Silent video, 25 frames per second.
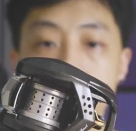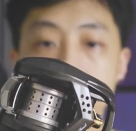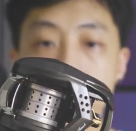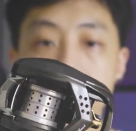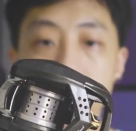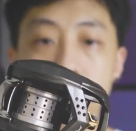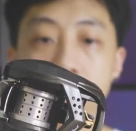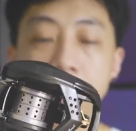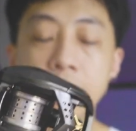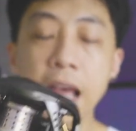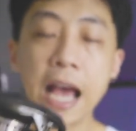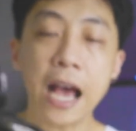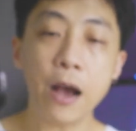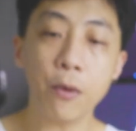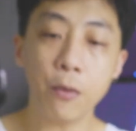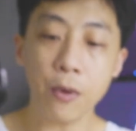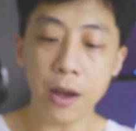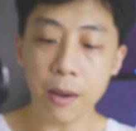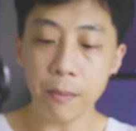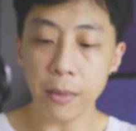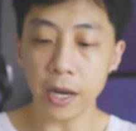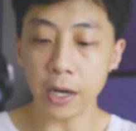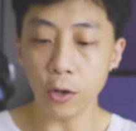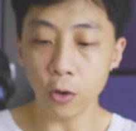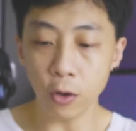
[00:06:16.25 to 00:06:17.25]
คือถาม
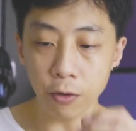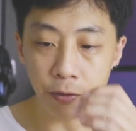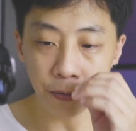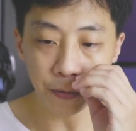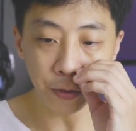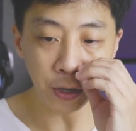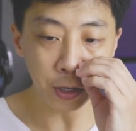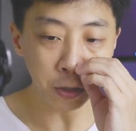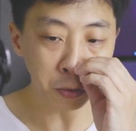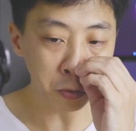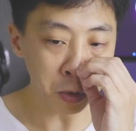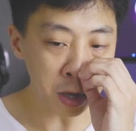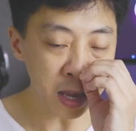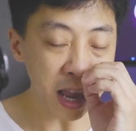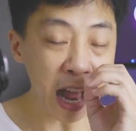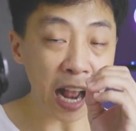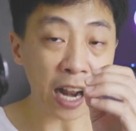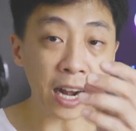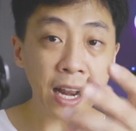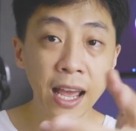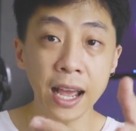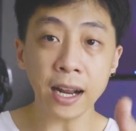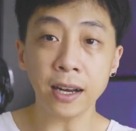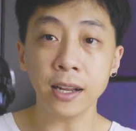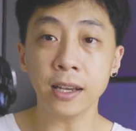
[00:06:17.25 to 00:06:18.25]
ว่ามันโดนฟิกด้วยอย่า
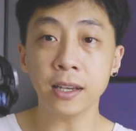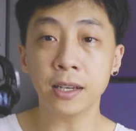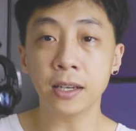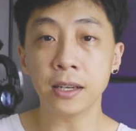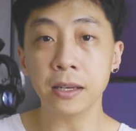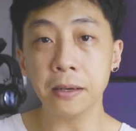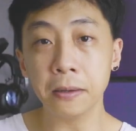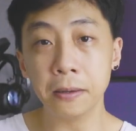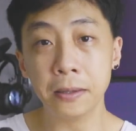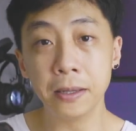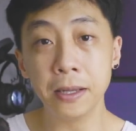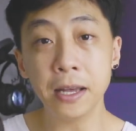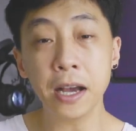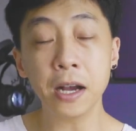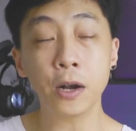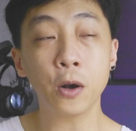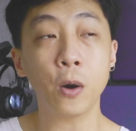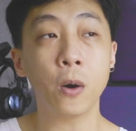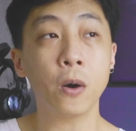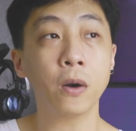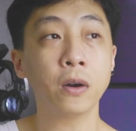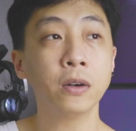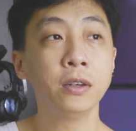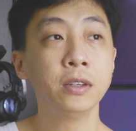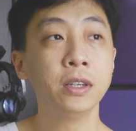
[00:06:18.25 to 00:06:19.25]
งแรกเลยคือเรื่อง
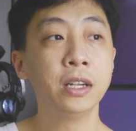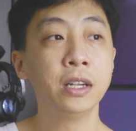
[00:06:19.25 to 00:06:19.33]
ของ